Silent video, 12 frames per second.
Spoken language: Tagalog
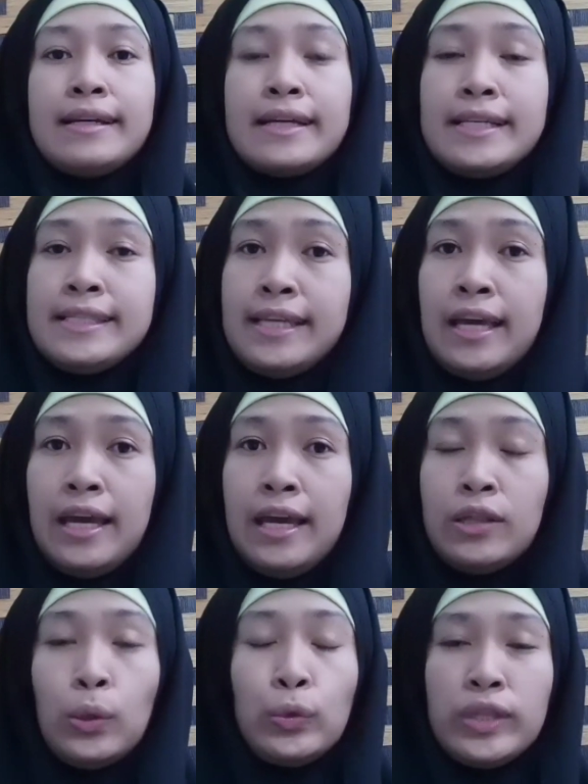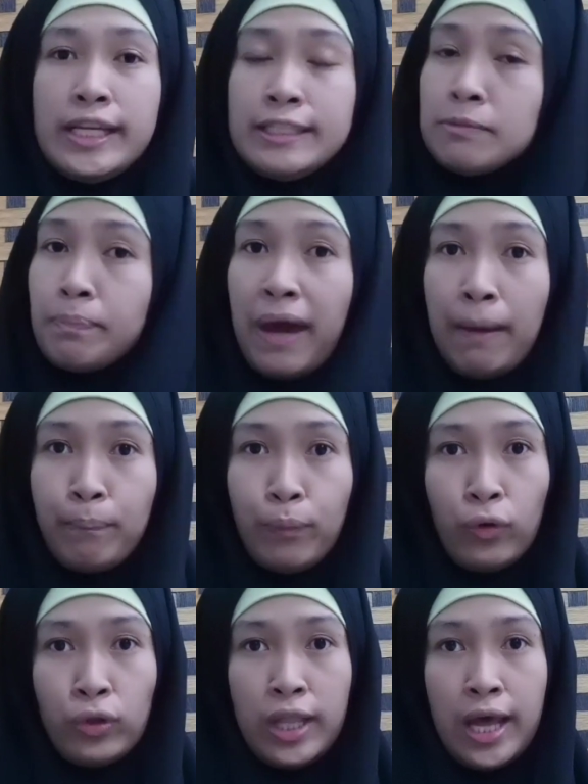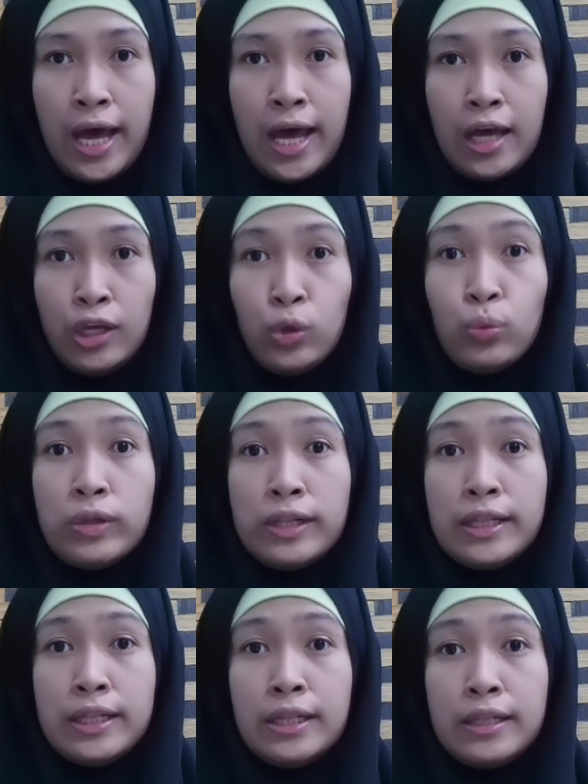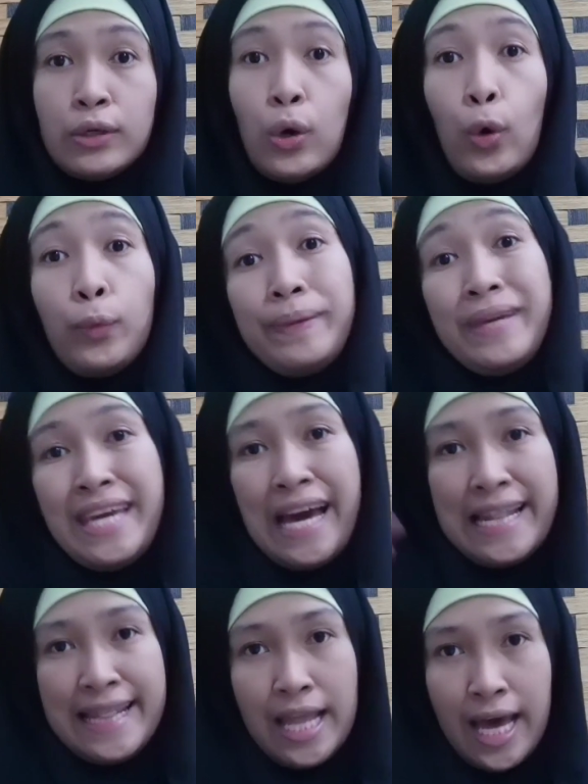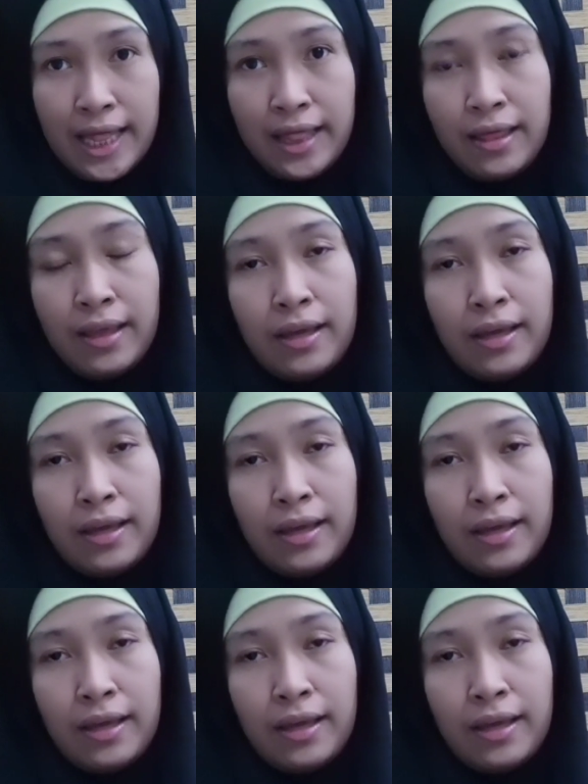Kasi don't expect po na you will go beyond that